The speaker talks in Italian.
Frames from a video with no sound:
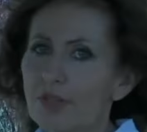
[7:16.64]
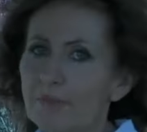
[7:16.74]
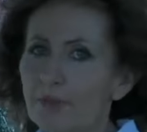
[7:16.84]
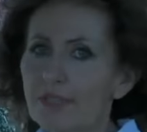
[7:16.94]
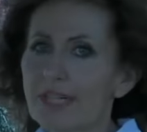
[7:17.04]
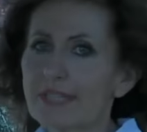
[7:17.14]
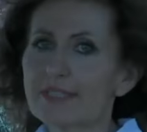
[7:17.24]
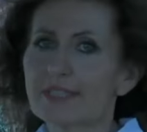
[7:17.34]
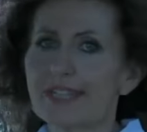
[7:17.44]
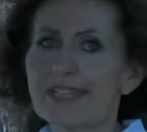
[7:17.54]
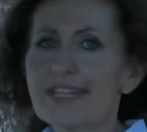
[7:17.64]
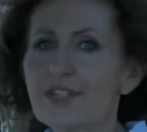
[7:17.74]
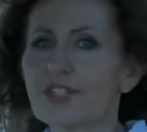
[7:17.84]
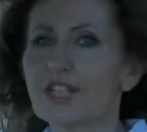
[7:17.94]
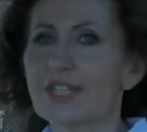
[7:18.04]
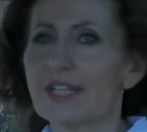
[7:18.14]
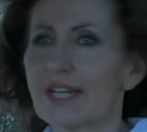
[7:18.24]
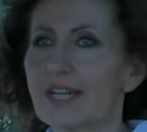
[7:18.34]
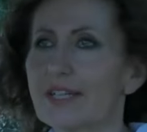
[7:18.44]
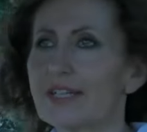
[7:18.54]
l'importante in
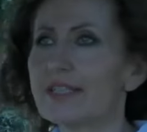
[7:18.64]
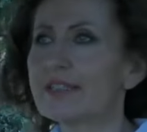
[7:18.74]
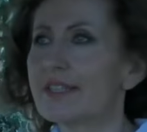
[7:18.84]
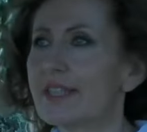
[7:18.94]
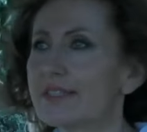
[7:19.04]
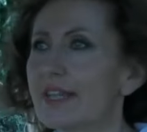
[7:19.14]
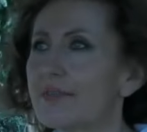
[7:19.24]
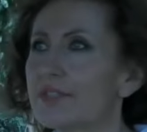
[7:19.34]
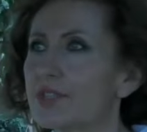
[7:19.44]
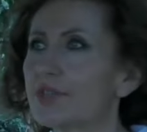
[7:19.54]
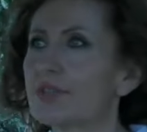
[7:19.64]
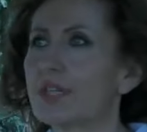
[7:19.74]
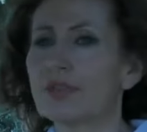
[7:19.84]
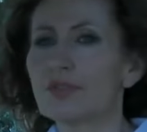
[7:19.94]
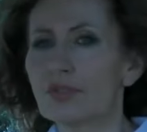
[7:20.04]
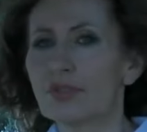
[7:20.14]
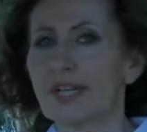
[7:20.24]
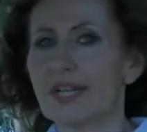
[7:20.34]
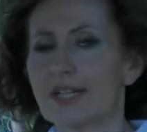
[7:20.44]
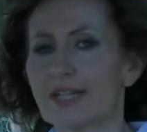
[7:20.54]
generale, in, la televisione
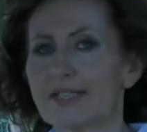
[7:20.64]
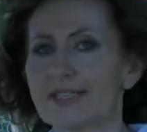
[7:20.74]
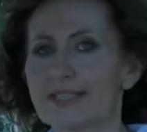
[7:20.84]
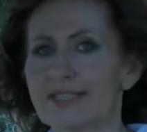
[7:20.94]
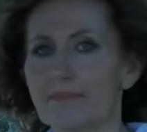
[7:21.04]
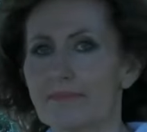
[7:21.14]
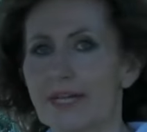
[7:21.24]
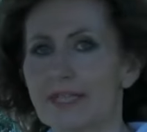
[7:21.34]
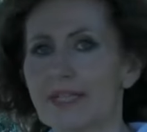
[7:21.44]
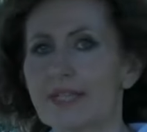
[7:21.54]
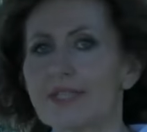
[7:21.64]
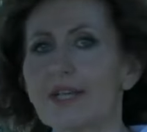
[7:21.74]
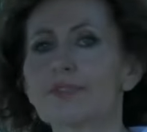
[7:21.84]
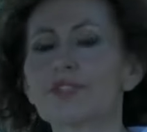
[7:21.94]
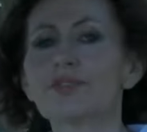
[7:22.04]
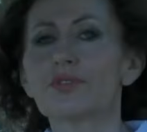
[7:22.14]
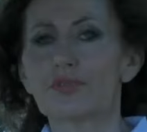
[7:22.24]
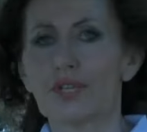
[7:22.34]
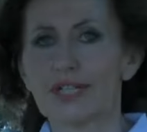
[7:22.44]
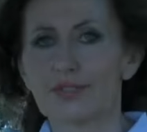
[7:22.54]
non è la carta stampata, la televisione è
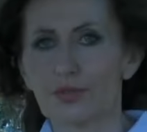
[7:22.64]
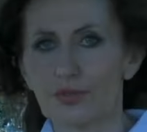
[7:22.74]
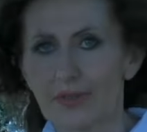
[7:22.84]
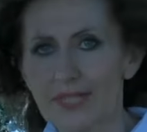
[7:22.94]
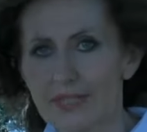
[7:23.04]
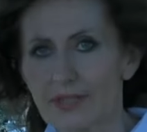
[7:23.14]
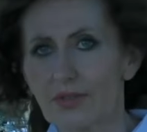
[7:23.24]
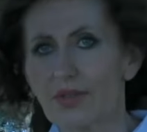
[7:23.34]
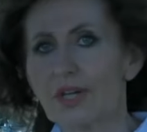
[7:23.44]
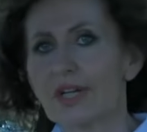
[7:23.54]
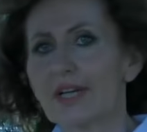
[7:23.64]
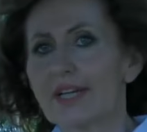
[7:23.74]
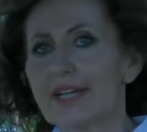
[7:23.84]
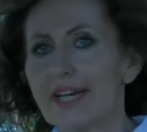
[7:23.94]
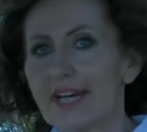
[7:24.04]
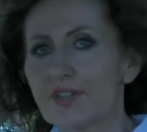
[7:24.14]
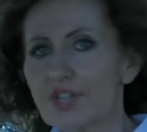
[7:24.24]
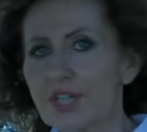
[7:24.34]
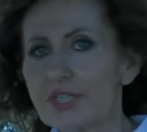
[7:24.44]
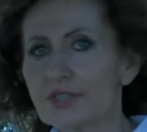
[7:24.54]
un elettrodomestico che è
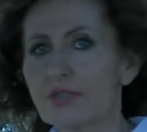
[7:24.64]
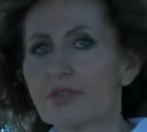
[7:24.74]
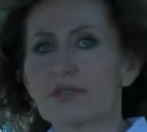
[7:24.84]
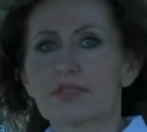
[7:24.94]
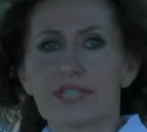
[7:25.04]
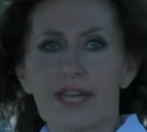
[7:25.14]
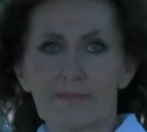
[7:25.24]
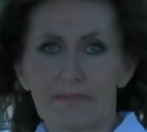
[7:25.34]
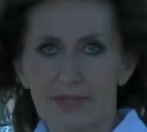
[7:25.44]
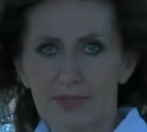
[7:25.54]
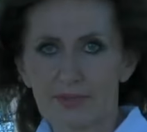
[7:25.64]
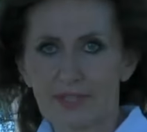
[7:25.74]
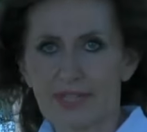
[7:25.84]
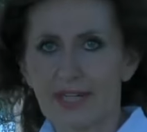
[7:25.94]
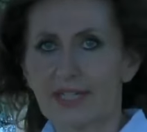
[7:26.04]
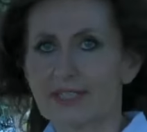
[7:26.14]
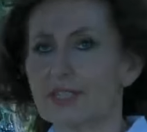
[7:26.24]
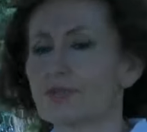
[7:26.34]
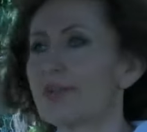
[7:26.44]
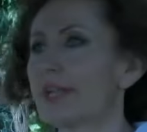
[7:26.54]
acceso sempre in una
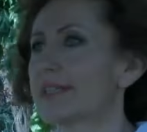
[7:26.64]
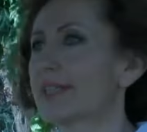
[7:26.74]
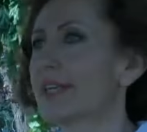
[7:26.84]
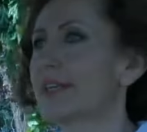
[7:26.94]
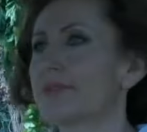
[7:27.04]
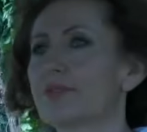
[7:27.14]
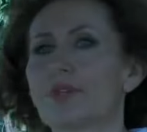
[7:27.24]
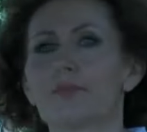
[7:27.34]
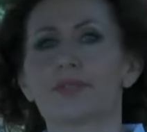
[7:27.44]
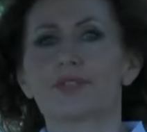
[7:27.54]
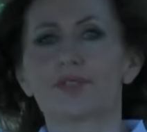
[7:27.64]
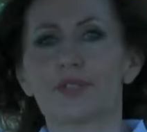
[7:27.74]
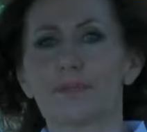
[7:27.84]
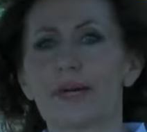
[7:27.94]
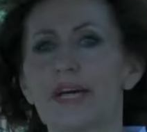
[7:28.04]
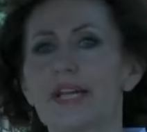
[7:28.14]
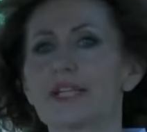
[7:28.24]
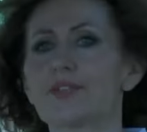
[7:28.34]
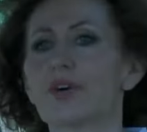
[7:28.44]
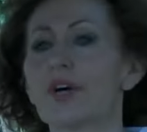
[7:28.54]
casa, squilla il telefono, le persone
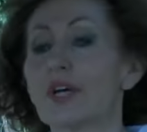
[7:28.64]
parlano,